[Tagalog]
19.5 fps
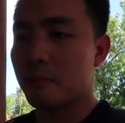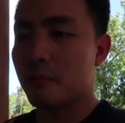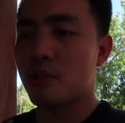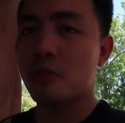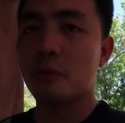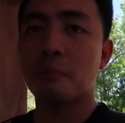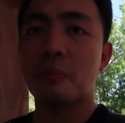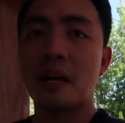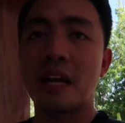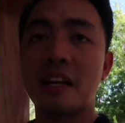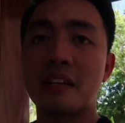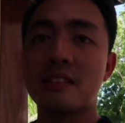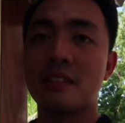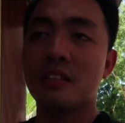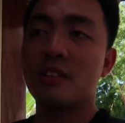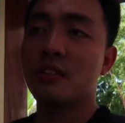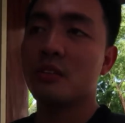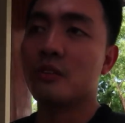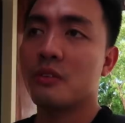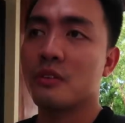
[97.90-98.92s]
Medyo
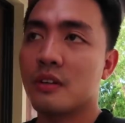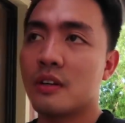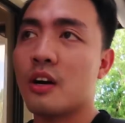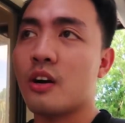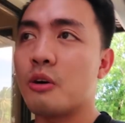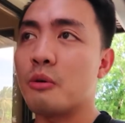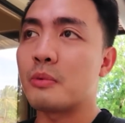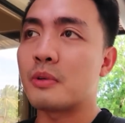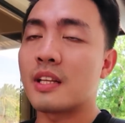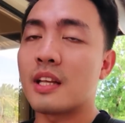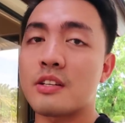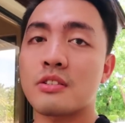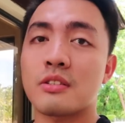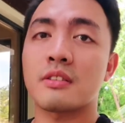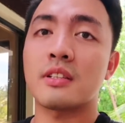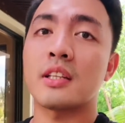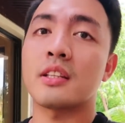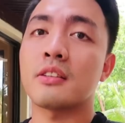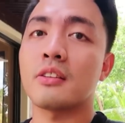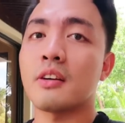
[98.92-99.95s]
pricey yung accommodation
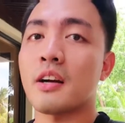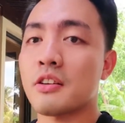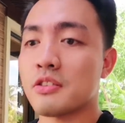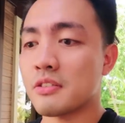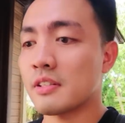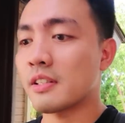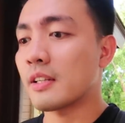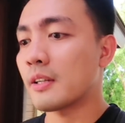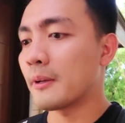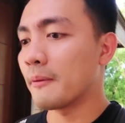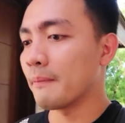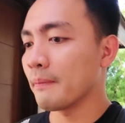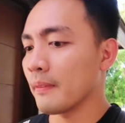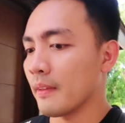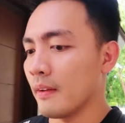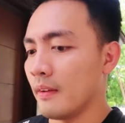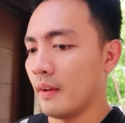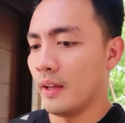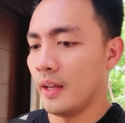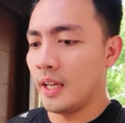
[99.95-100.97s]
dito actually.
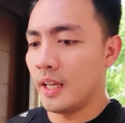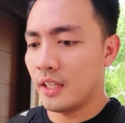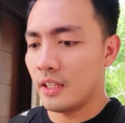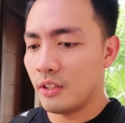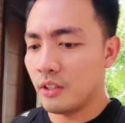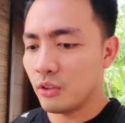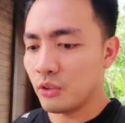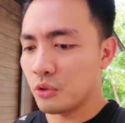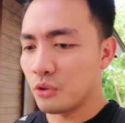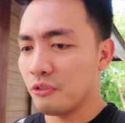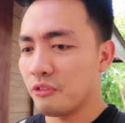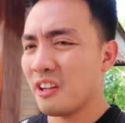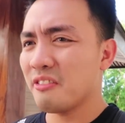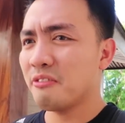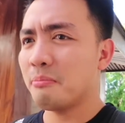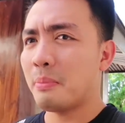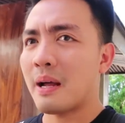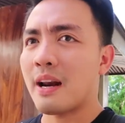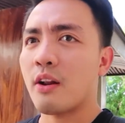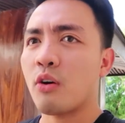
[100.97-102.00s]
Yung
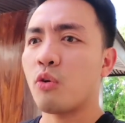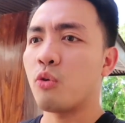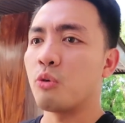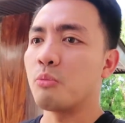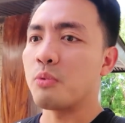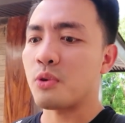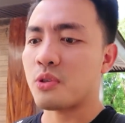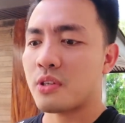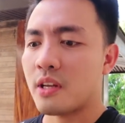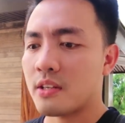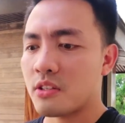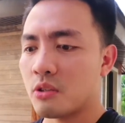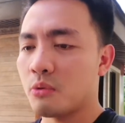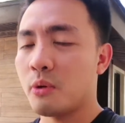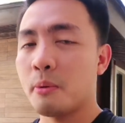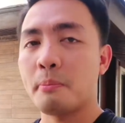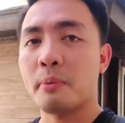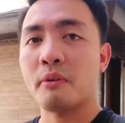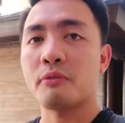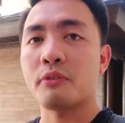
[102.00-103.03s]
2.5 parang kubo siya. So
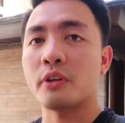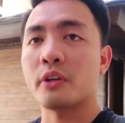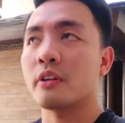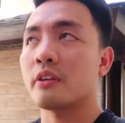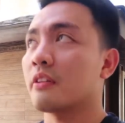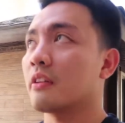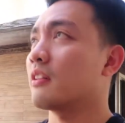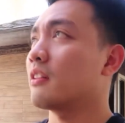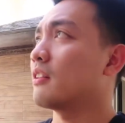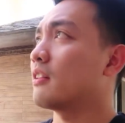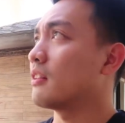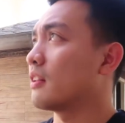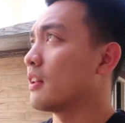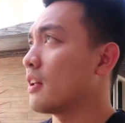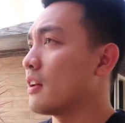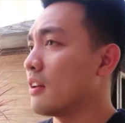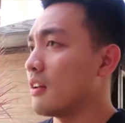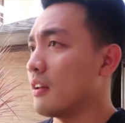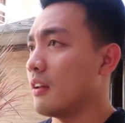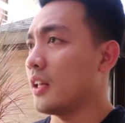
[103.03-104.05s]
we preferred
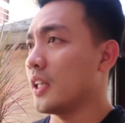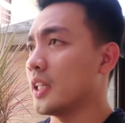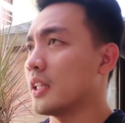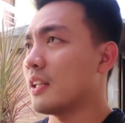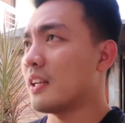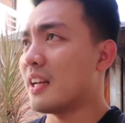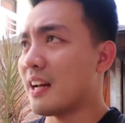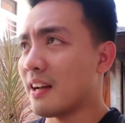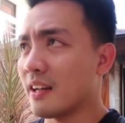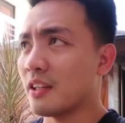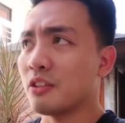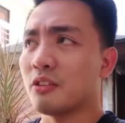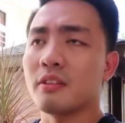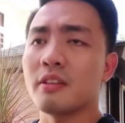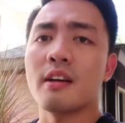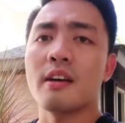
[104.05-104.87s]
na lang ito